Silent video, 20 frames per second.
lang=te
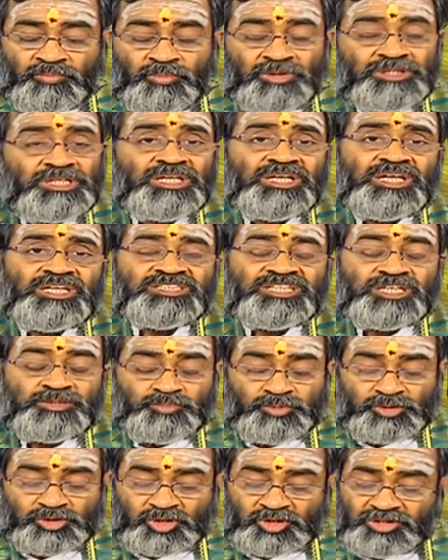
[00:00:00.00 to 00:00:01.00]
మొదటిగా
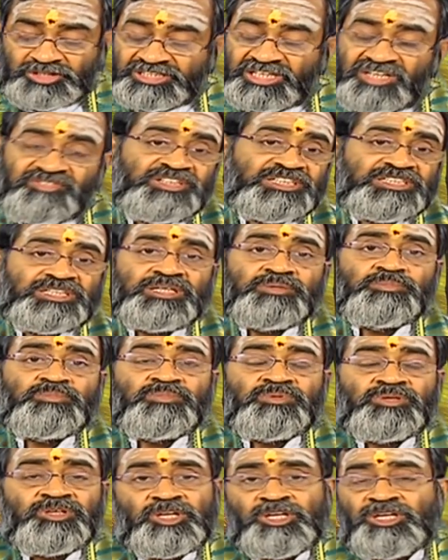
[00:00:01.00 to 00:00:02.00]
సత్పురుషుల్ని సేవించడం
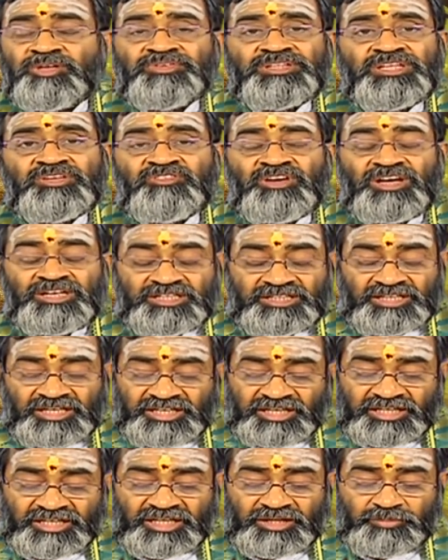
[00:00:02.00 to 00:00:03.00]
రెండవది వారి
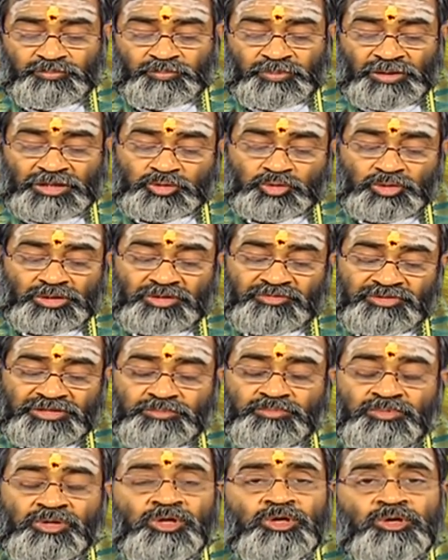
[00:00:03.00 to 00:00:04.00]
దయకి
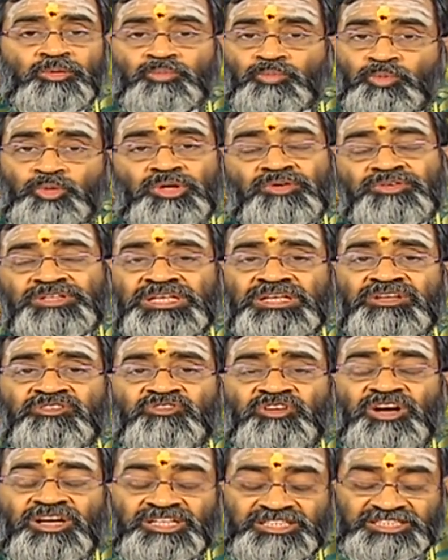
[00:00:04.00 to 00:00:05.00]
పాత్రులవ్వడం మూడవది
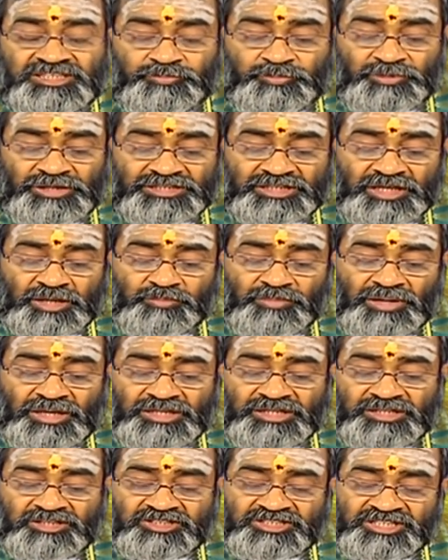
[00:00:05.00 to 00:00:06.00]
వారు చెప్పిన
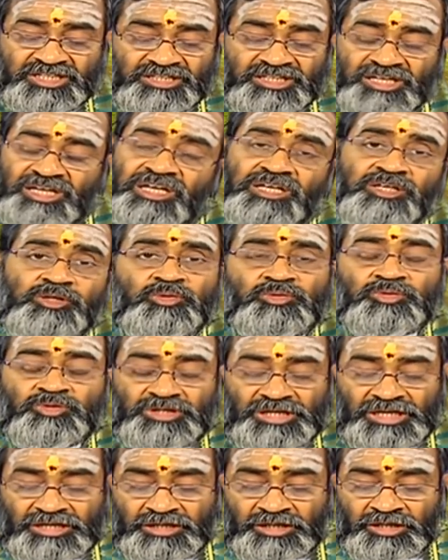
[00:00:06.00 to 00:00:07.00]
ధర్మాలయందు శ్రద్ధ కలిగి
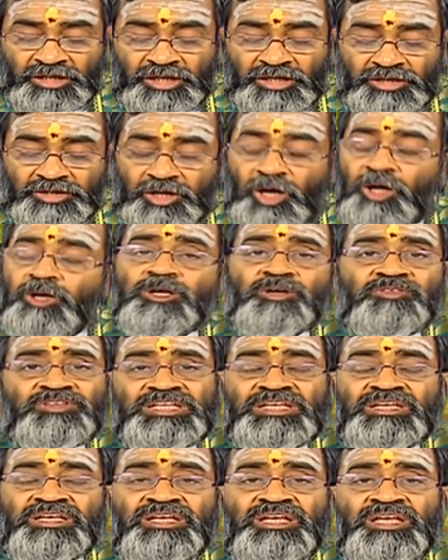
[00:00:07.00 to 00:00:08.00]
ఉండుట
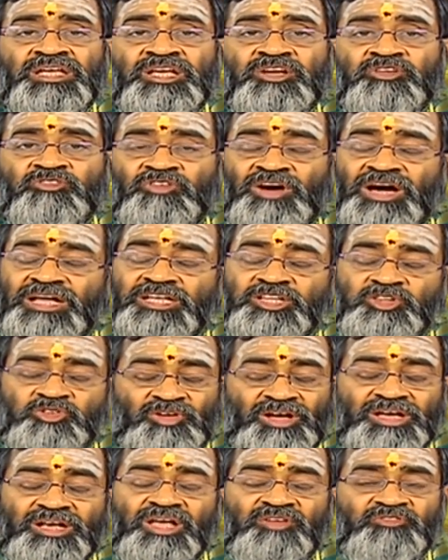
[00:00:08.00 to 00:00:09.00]
నాలుగవది వారి
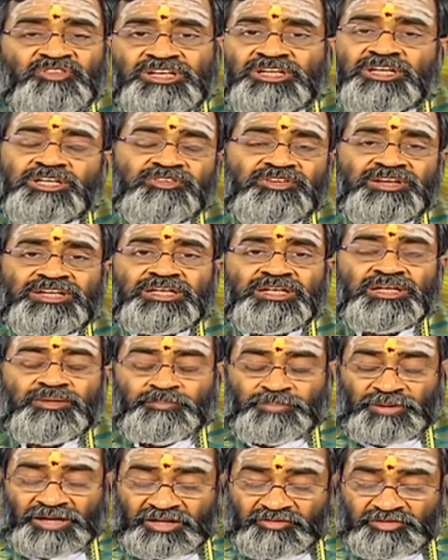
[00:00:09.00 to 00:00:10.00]
ద్వారా విన్నటువంటి
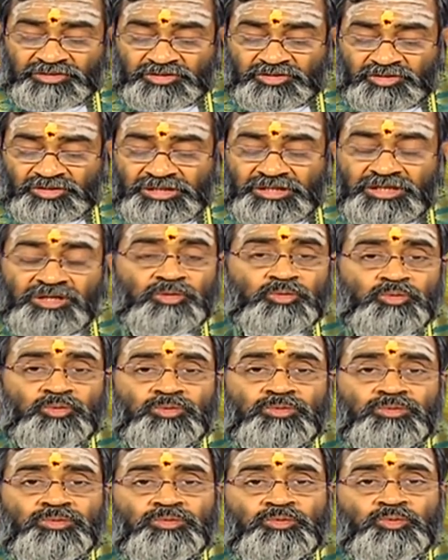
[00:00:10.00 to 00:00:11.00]
భగవంతుని
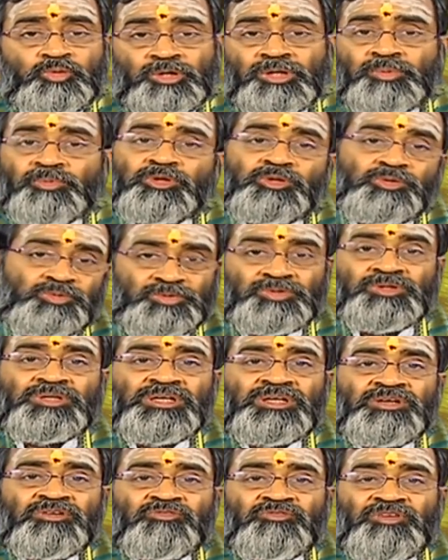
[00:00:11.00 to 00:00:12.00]
గుణములు
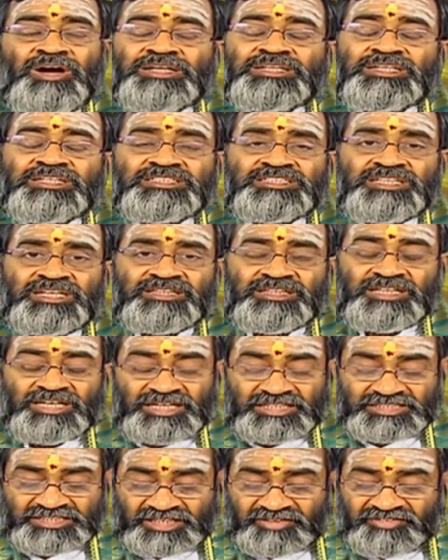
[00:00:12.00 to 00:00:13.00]
వాటిని
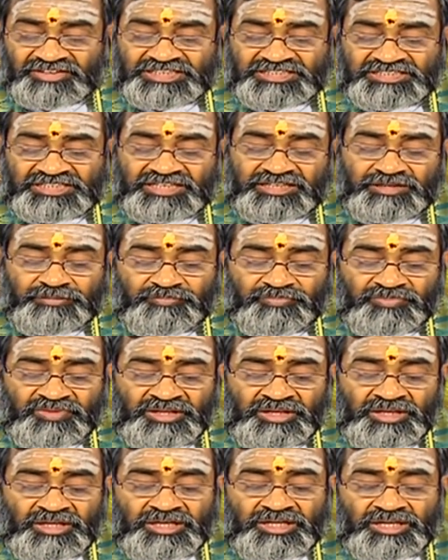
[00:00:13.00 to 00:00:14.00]
శ్రద్ధగా శ్రవణం చేయడం
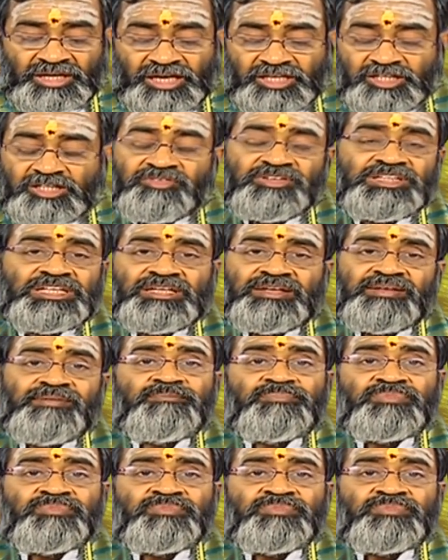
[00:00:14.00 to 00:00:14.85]
ఇక ఐదవది